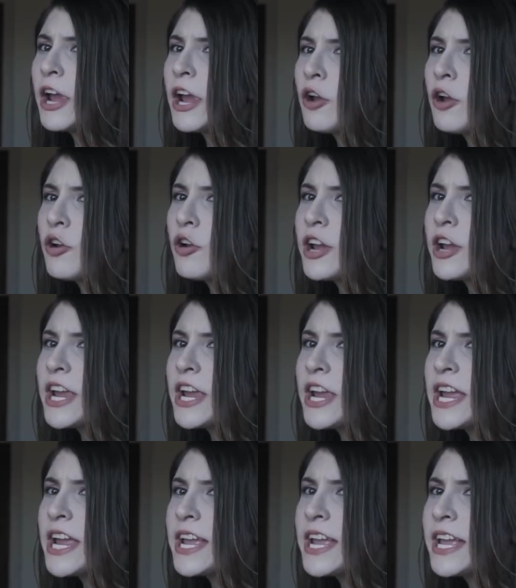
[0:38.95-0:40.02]
सवेना अपने
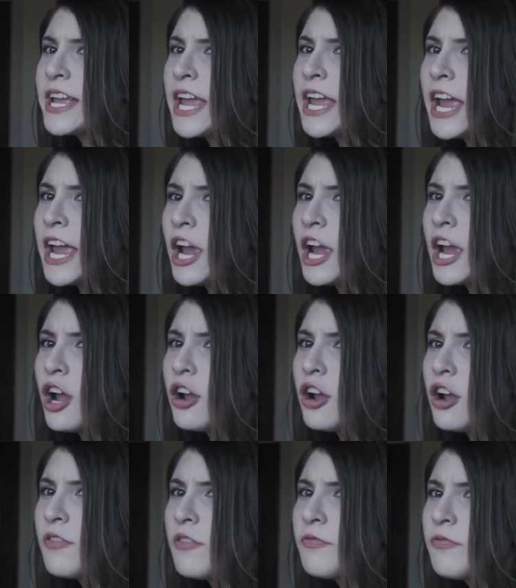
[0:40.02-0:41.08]
भाई जिम से घर लॉक
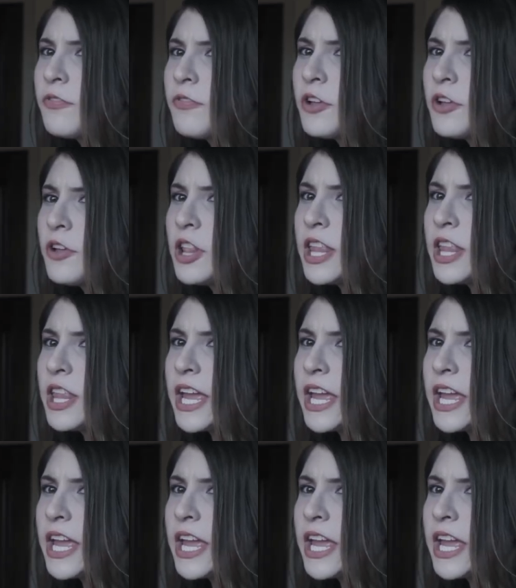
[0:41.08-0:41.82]
करने को कहती है